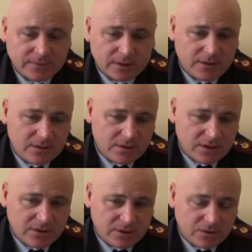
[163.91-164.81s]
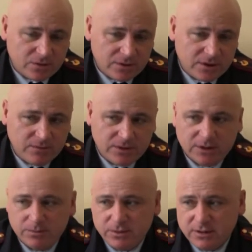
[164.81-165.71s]
э, новогодние
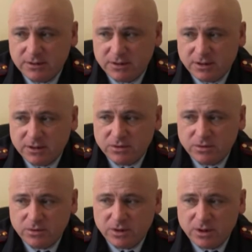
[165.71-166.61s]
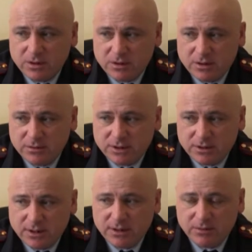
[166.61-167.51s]
мероприятия, так что
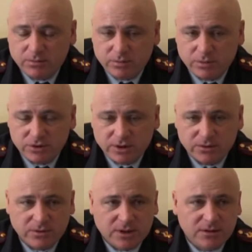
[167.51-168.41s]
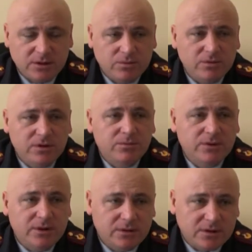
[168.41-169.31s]
центральная площадь у нас не будет
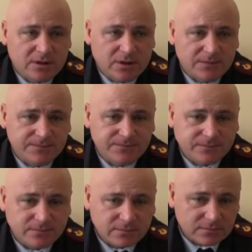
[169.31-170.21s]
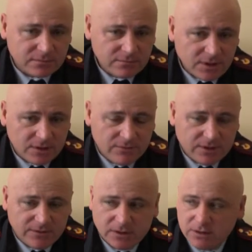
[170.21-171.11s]
перекрыта в
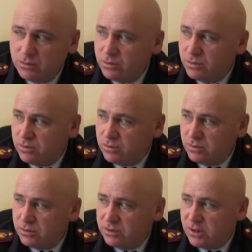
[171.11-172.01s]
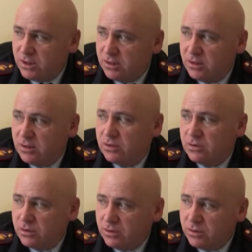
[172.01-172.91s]
новогоднюю ночь.
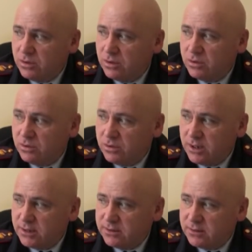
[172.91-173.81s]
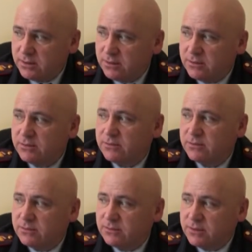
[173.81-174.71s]
Но у нас э,
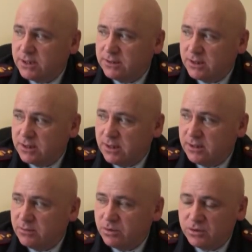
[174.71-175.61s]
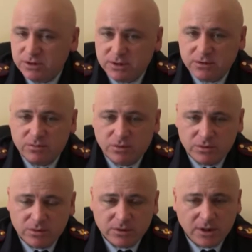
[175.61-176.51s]
на центральной площади
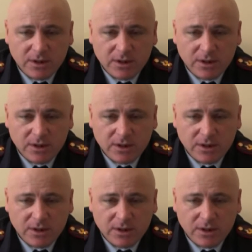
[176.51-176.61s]
будут